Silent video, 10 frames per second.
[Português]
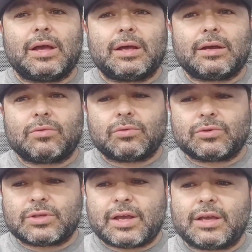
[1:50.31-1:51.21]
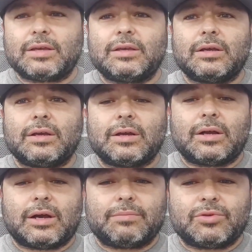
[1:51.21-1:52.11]
ela consegue
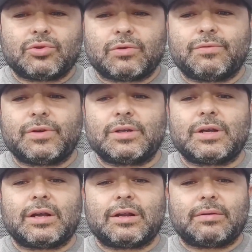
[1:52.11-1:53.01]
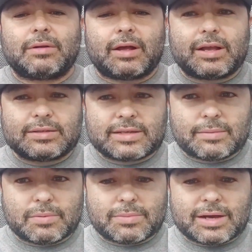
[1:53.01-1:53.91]
absorver, ela
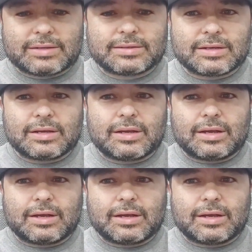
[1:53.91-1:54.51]
recebe mais